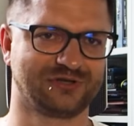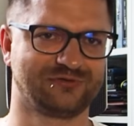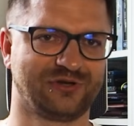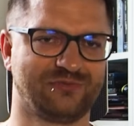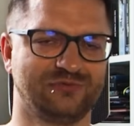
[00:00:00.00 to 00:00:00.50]
na
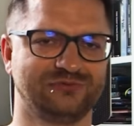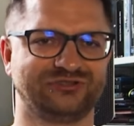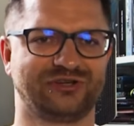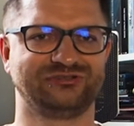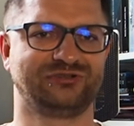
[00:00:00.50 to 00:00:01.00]
których był
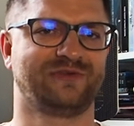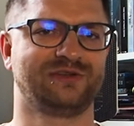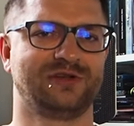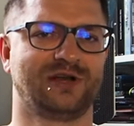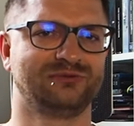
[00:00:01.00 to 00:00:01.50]

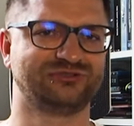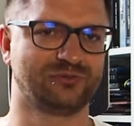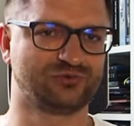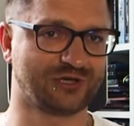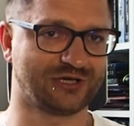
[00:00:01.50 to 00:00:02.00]
zarejestrowany albo
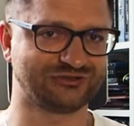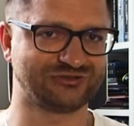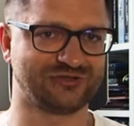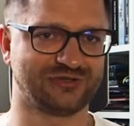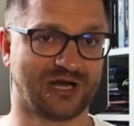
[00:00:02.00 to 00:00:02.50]
cały
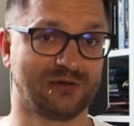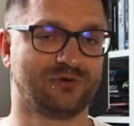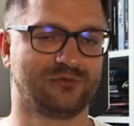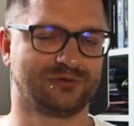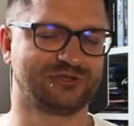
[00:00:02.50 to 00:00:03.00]
przejazd,
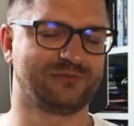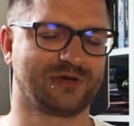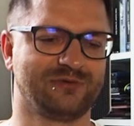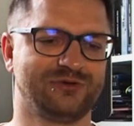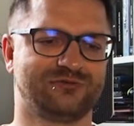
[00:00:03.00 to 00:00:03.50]
albo potem
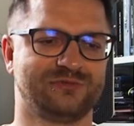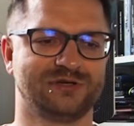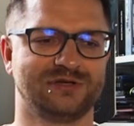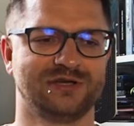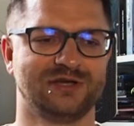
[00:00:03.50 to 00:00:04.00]
jak mieliśmy